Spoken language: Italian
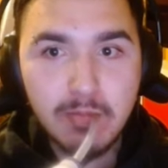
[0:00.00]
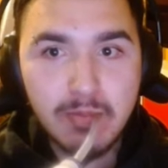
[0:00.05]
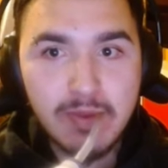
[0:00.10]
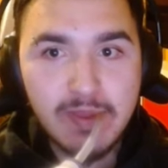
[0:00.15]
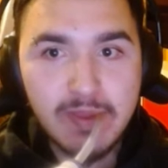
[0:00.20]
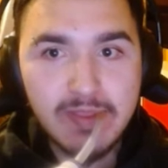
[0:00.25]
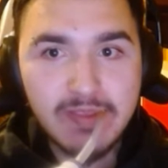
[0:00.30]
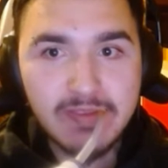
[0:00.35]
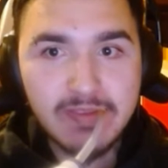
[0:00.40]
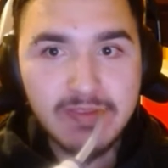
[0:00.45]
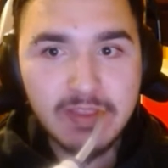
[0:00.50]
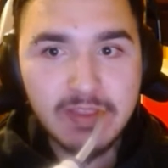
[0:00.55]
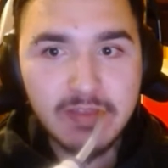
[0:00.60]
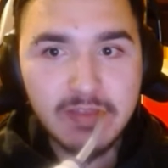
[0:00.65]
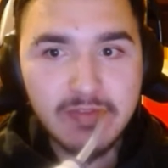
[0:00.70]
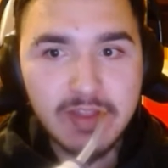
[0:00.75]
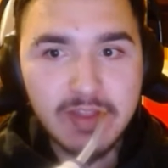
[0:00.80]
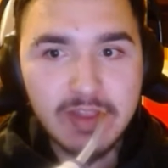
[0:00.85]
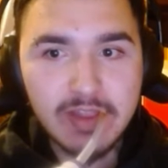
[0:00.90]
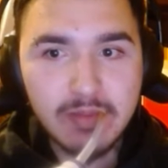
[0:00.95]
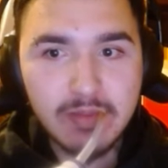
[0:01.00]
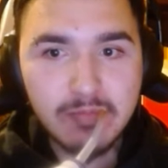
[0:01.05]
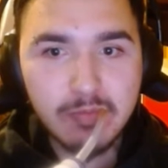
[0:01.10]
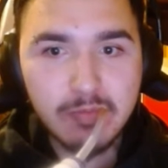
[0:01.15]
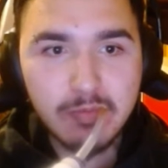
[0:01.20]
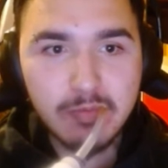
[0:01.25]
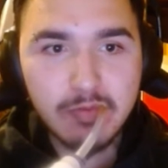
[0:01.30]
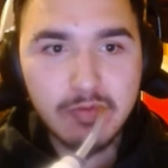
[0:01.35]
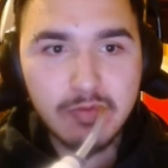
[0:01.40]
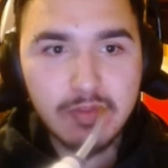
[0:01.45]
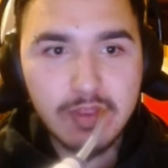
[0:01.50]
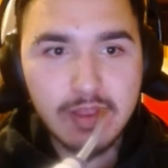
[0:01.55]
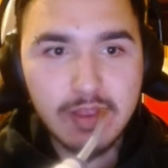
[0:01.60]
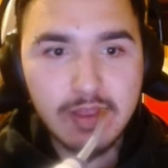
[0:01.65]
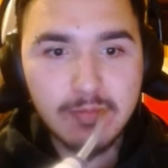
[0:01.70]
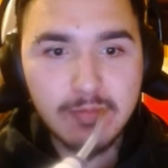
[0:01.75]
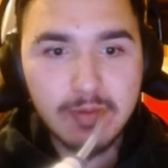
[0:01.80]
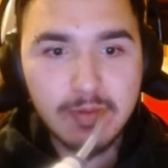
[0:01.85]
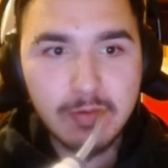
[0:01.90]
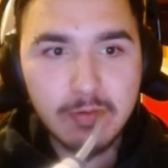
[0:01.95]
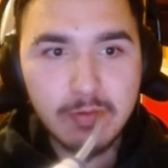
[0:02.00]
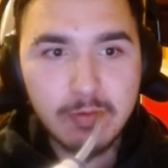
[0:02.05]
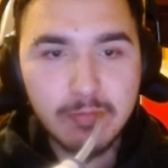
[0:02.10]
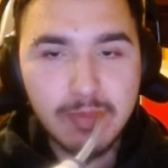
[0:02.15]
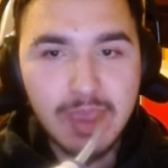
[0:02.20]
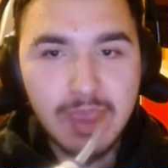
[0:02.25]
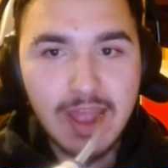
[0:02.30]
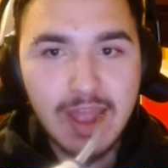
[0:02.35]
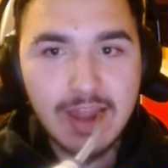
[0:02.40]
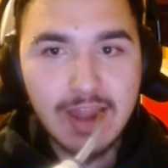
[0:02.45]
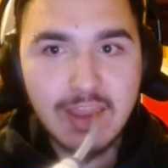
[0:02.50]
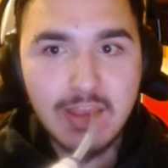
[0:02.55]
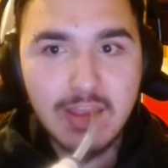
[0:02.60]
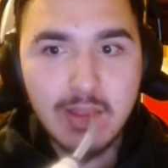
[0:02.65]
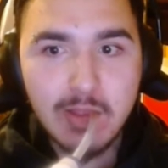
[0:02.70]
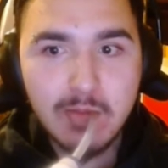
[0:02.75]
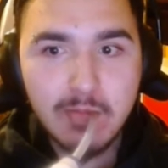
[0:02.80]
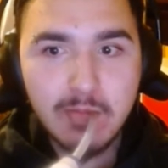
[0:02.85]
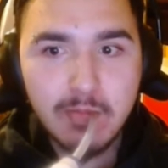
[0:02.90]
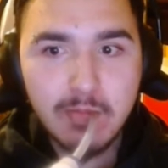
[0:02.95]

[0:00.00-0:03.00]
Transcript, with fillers: ed è stata fatta appunto da Mauro Piani